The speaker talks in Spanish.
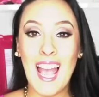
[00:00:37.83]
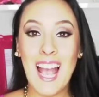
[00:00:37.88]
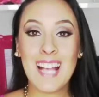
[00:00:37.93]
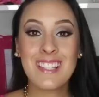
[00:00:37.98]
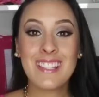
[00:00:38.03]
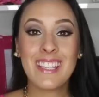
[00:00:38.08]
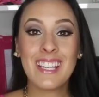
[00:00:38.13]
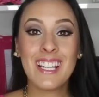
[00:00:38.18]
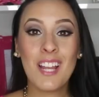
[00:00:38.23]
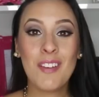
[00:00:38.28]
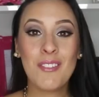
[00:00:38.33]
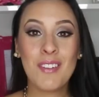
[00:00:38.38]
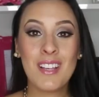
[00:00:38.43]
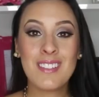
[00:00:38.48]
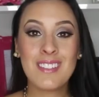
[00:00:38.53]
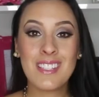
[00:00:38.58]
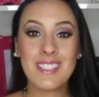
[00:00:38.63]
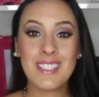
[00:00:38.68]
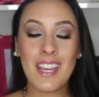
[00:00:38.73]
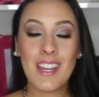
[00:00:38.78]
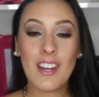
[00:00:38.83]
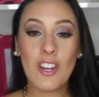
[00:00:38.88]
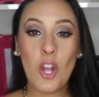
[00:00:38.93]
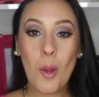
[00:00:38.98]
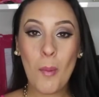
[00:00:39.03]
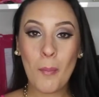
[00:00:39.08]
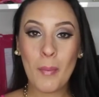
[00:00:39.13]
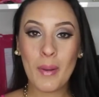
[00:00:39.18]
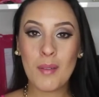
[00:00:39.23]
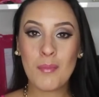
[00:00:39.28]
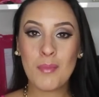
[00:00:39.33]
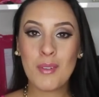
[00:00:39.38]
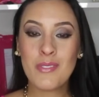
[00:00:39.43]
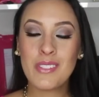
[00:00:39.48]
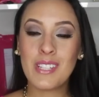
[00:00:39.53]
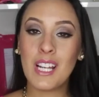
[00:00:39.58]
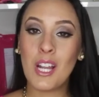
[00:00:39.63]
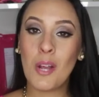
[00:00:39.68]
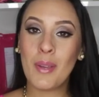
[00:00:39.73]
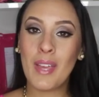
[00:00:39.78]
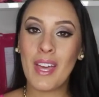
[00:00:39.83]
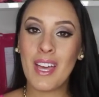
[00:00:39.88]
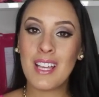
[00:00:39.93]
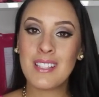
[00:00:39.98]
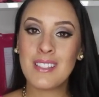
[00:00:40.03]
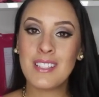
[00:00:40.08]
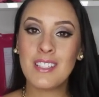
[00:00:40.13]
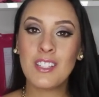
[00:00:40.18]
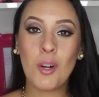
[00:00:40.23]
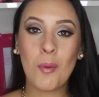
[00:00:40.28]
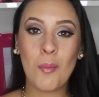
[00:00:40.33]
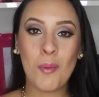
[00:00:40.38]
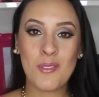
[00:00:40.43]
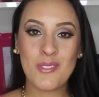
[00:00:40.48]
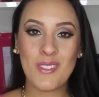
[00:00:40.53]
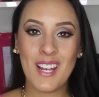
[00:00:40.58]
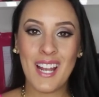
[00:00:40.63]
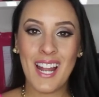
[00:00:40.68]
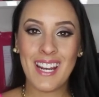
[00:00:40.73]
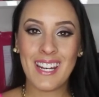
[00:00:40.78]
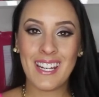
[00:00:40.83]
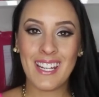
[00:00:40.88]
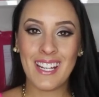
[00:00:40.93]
así que les voy a enseñar los premios y les voy a decir cómo son las